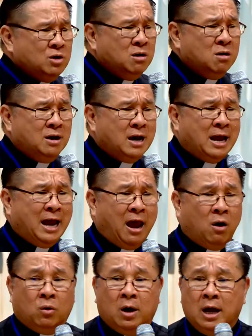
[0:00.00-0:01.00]
những người này
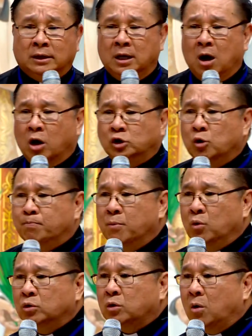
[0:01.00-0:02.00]
nghèo, thì họ chụp
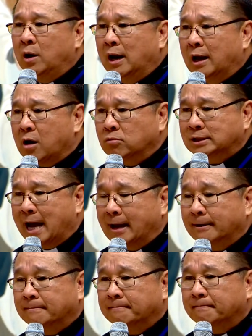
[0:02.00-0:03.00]
mũ tôi là cộng sản.
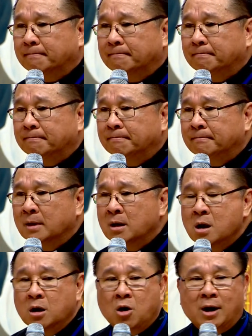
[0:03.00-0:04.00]

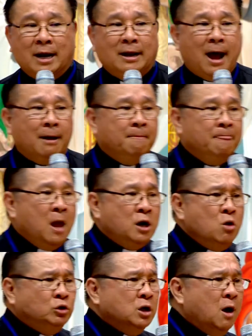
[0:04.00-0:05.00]
Nói cách khác,
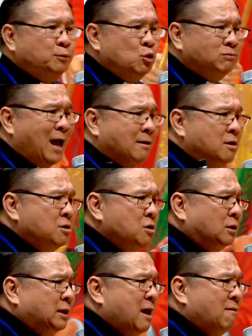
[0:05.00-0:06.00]
nếu trường hợp chúng ta cứ đưa
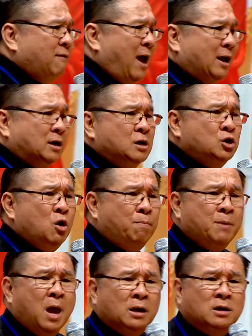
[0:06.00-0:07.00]
tiền về, cứ giúp,
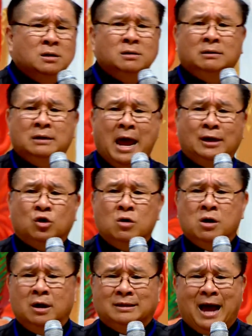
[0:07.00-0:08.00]
cứ để cho
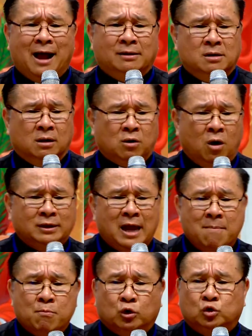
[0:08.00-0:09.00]
người ta được có
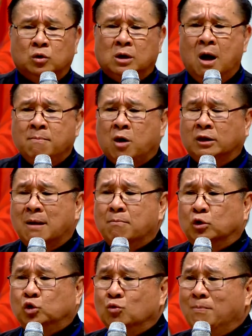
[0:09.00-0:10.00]
thêm một chút cơm, có thêm
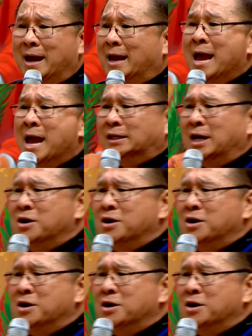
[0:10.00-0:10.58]
một chút mì, thì